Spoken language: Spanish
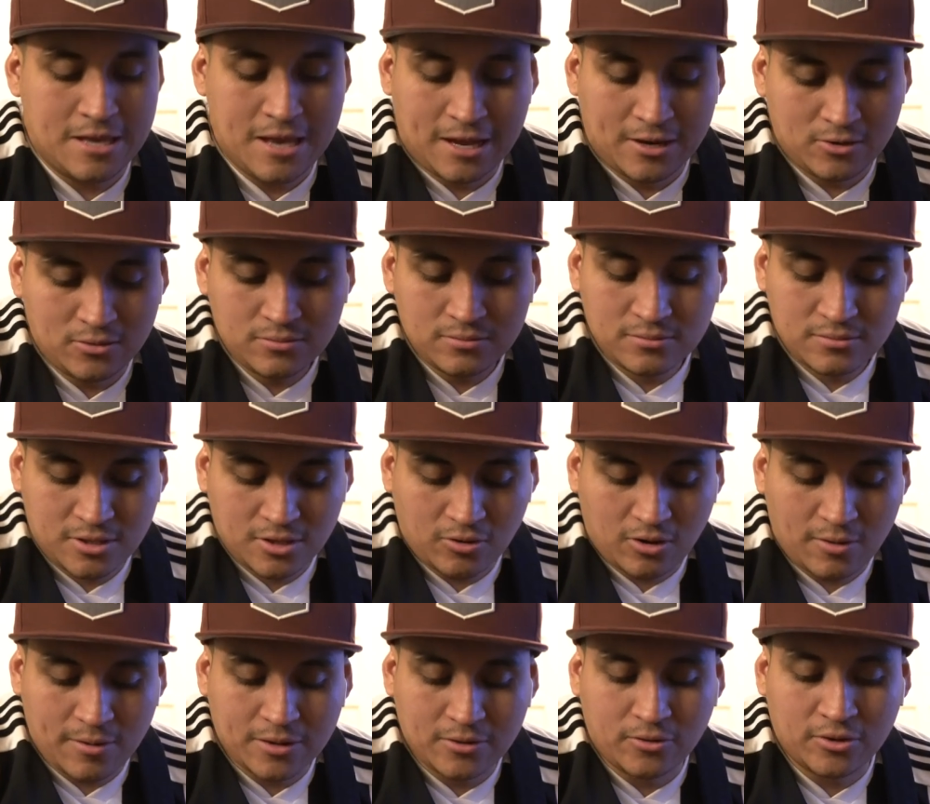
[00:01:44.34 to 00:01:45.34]
Y ya no, sigo
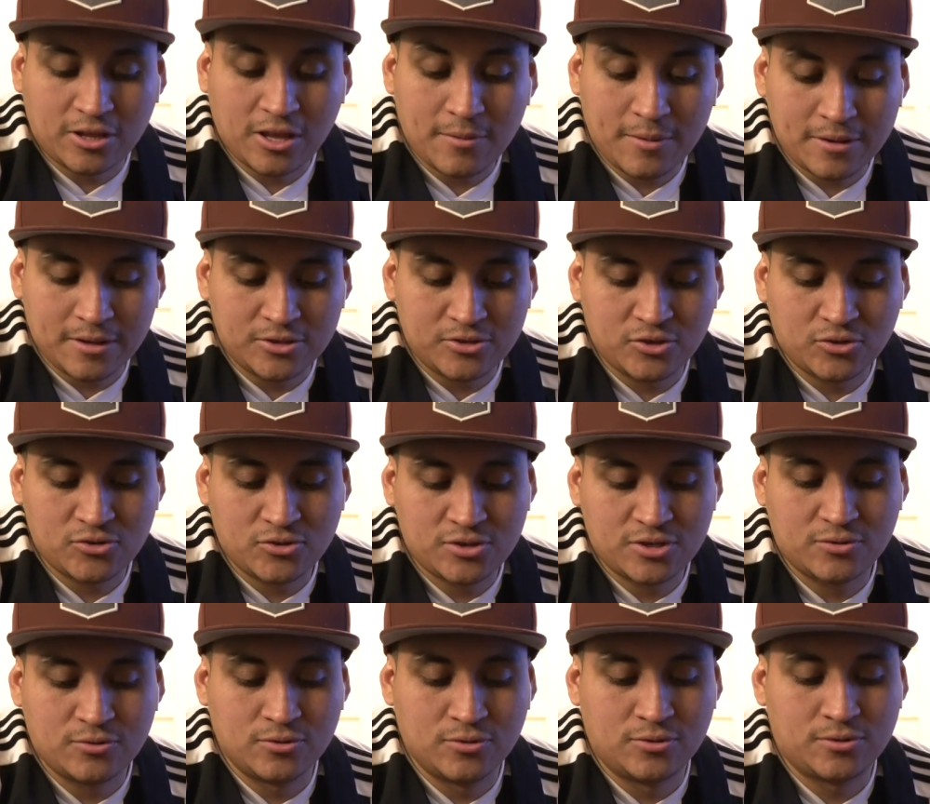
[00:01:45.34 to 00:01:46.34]
grabando, ahorita van 18
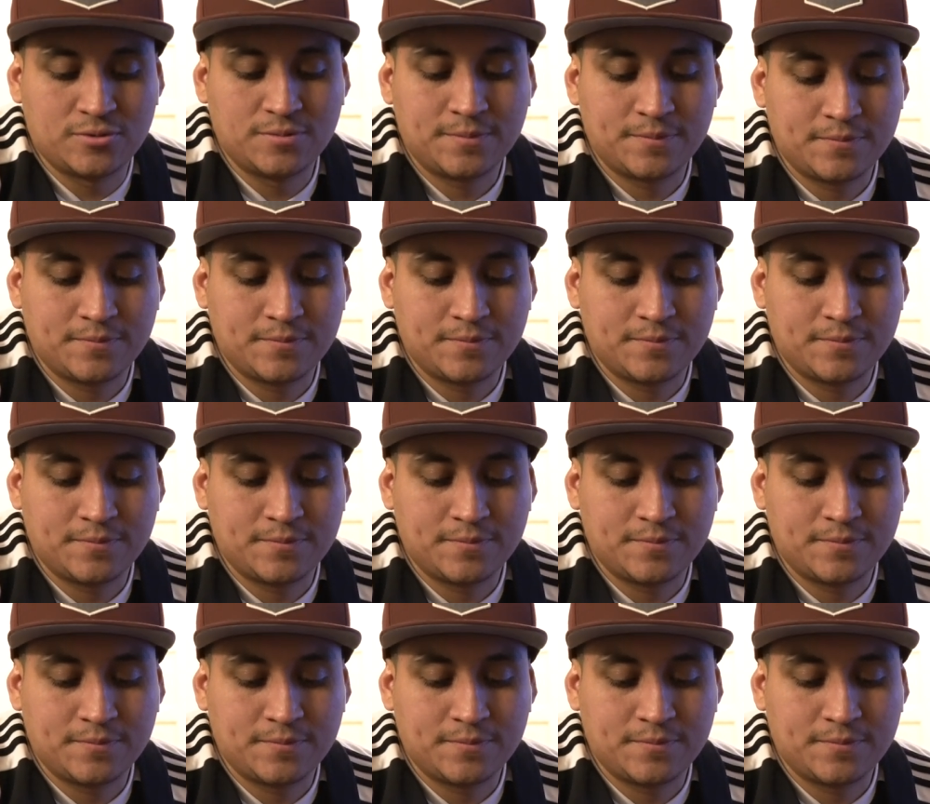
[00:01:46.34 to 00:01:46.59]
segundos.